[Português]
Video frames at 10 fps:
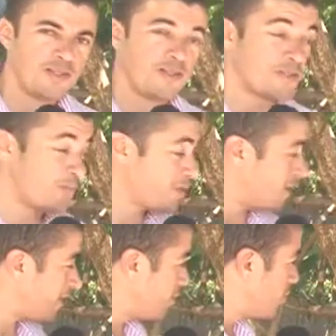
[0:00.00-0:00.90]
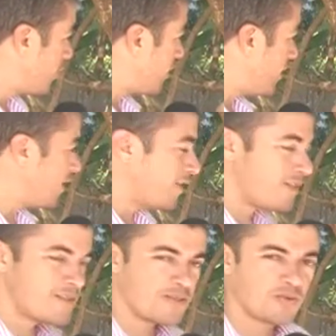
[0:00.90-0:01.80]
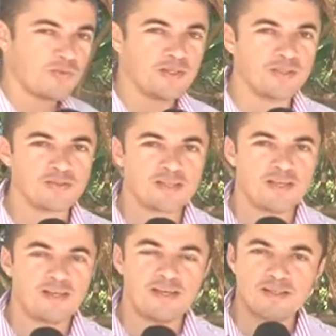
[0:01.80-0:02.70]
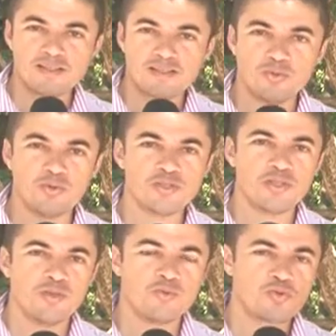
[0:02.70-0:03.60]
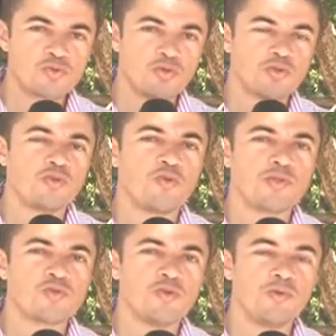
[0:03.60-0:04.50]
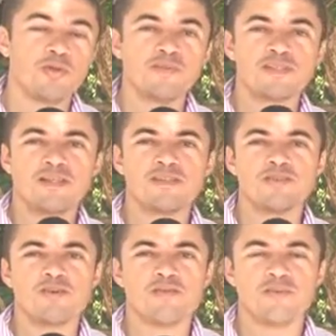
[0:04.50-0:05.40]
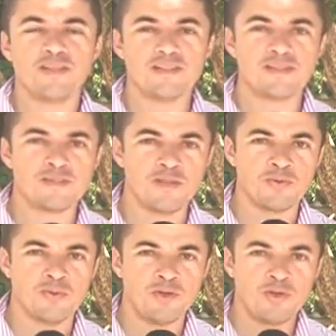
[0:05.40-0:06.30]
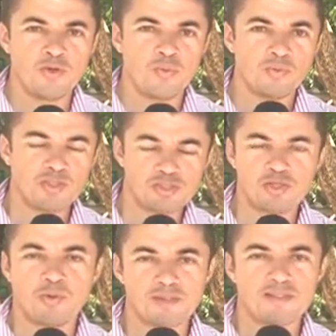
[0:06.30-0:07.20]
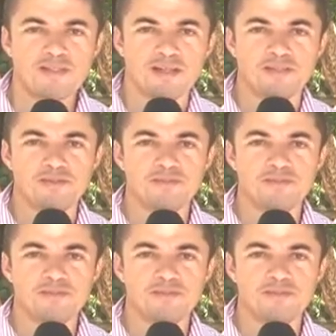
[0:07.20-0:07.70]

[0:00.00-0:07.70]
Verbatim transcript: esse aposentado de 85 anos, realiza hoje um sonho que começou em 1995, quando ele chegou à cidade.